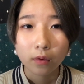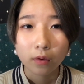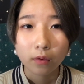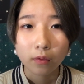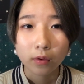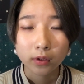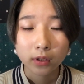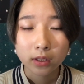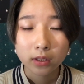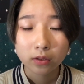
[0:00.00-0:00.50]

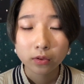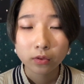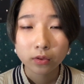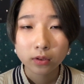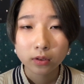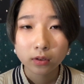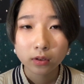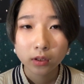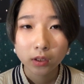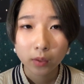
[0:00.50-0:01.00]
私の
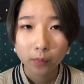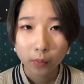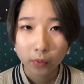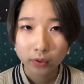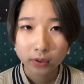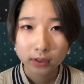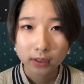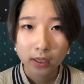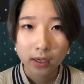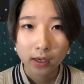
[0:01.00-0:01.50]
作った
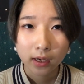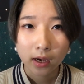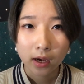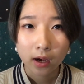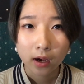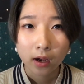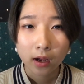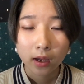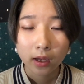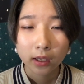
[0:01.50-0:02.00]
ポスター
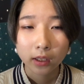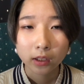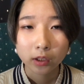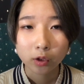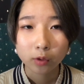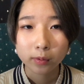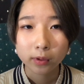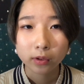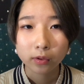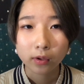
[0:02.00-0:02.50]
が
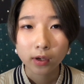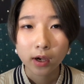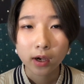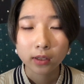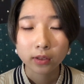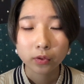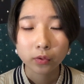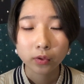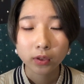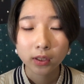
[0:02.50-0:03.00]
人々が
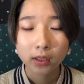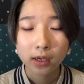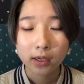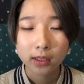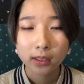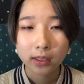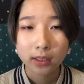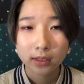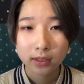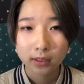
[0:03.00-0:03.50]
臓器狩り
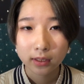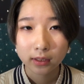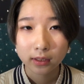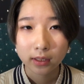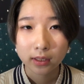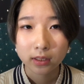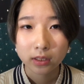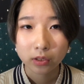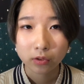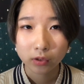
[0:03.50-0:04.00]
につい
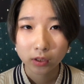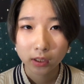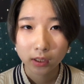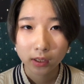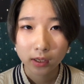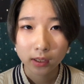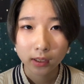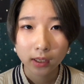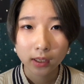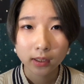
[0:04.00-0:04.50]
て知るきっ
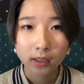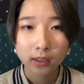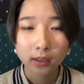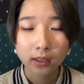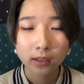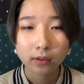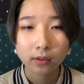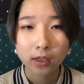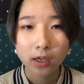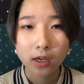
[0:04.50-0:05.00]
かけになっ
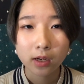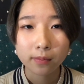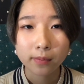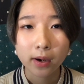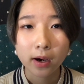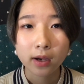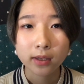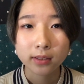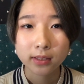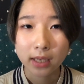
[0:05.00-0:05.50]
てくれれ
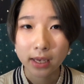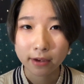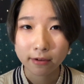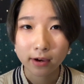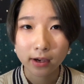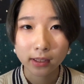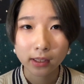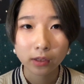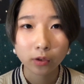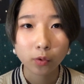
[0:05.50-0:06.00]
ば幸
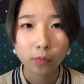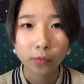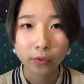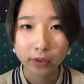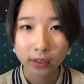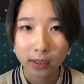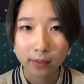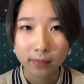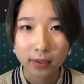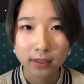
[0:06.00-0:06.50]
いだと思っ
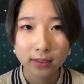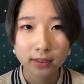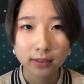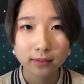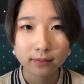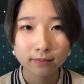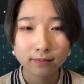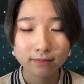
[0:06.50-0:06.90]
ています